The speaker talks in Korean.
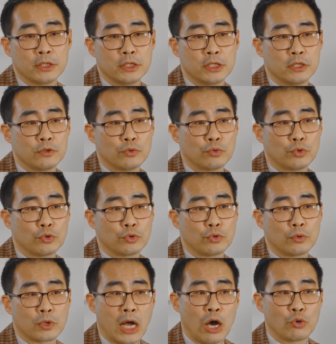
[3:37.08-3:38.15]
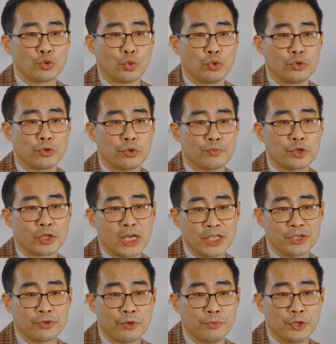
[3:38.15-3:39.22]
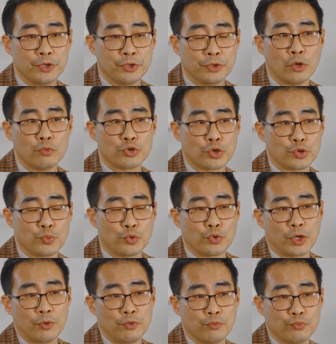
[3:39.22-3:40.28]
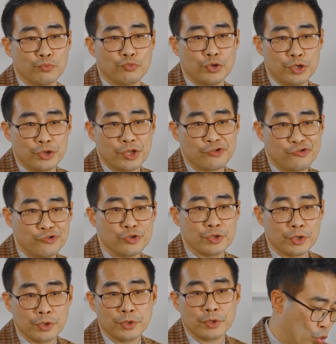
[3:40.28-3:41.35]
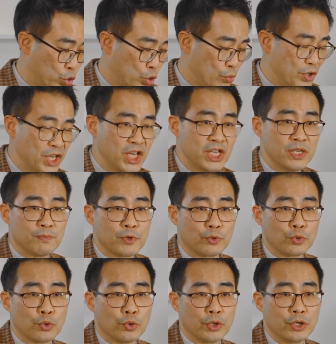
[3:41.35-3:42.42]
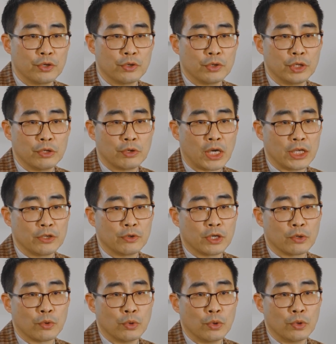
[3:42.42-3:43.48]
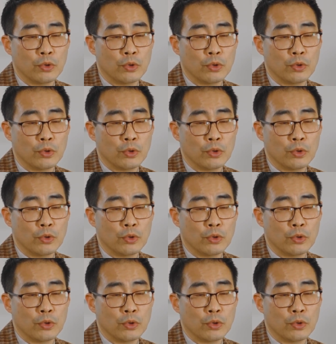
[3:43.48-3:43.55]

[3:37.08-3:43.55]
실질적으로 가혹 조건으로 엄청 타실 거면 너무 저 정도로 가면 무리될 수도 있어요. 오더블유 이십 정도 이건, 이건 아닌 것 같고.